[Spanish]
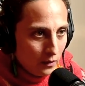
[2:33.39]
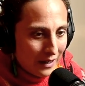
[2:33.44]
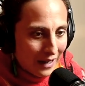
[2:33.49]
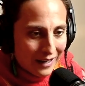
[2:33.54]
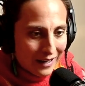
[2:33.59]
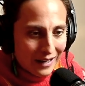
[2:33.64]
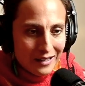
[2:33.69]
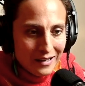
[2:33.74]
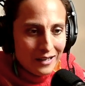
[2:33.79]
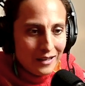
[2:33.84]
La
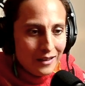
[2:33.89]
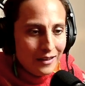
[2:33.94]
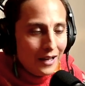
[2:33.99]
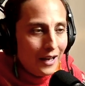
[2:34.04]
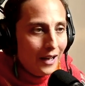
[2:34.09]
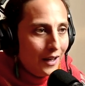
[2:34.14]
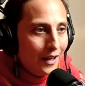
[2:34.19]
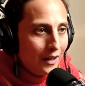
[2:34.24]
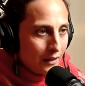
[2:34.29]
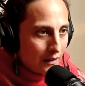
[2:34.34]

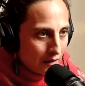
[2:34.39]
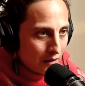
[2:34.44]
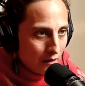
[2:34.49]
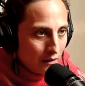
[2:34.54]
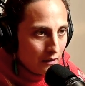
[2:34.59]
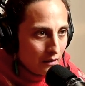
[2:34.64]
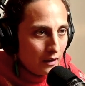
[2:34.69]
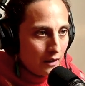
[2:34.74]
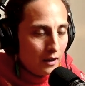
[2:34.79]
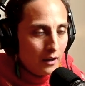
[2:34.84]
calidad
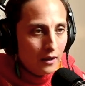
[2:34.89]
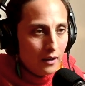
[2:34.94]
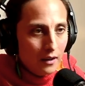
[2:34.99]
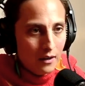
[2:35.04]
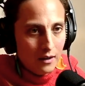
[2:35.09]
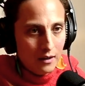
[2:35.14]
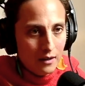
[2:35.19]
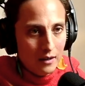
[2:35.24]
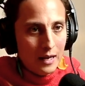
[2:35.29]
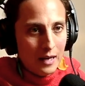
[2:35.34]

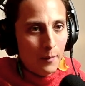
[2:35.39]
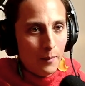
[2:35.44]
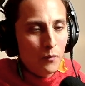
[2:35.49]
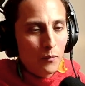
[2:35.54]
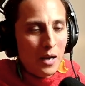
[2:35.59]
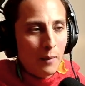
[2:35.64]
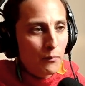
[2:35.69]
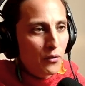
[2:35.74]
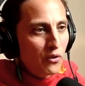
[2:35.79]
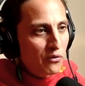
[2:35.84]
eh, la,
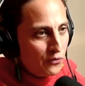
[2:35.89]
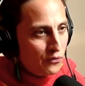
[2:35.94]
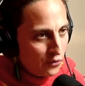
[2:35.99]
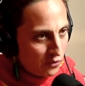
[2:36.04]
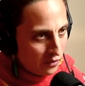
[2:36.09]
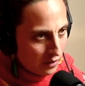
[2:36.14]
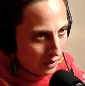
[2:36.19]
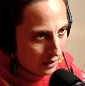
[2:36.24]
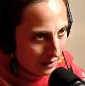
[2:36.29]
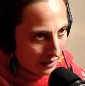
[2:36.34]

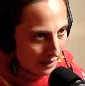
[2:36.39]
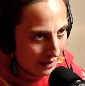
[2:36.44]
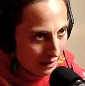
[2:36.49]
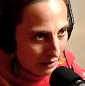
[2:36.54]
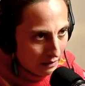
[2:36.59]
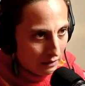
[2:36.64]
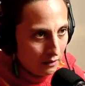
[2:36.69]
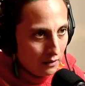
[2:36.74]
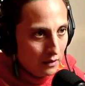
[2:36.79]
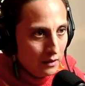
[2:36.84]

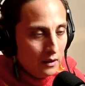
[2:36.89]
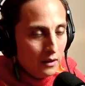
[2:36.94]
profundidad,